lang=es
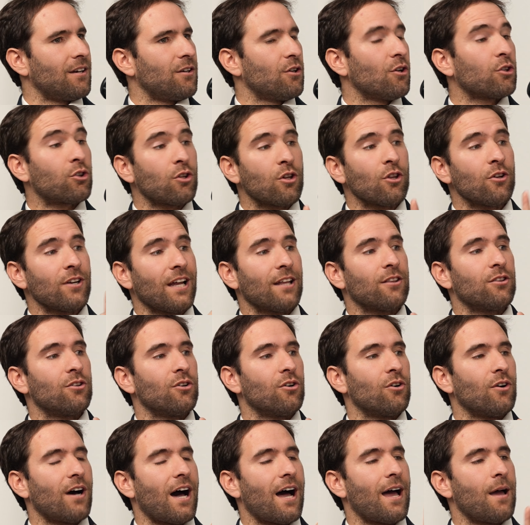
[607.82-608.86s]
no estoy
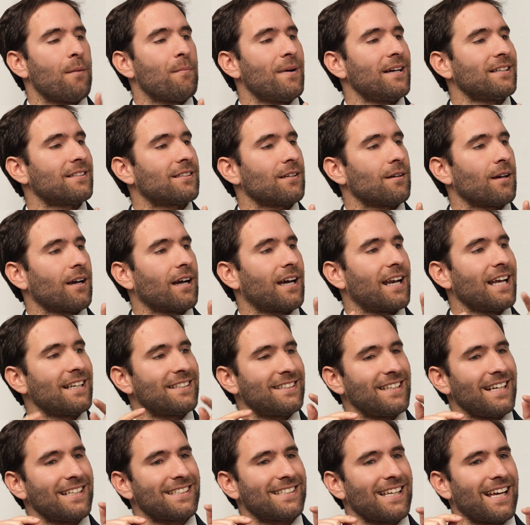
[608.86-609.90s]
donando. Además,
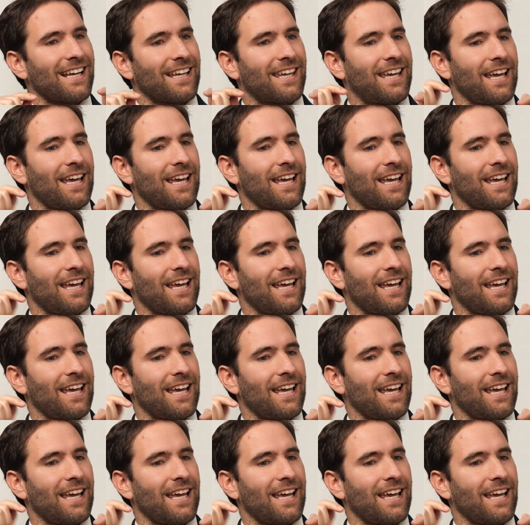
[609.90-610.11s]
gracias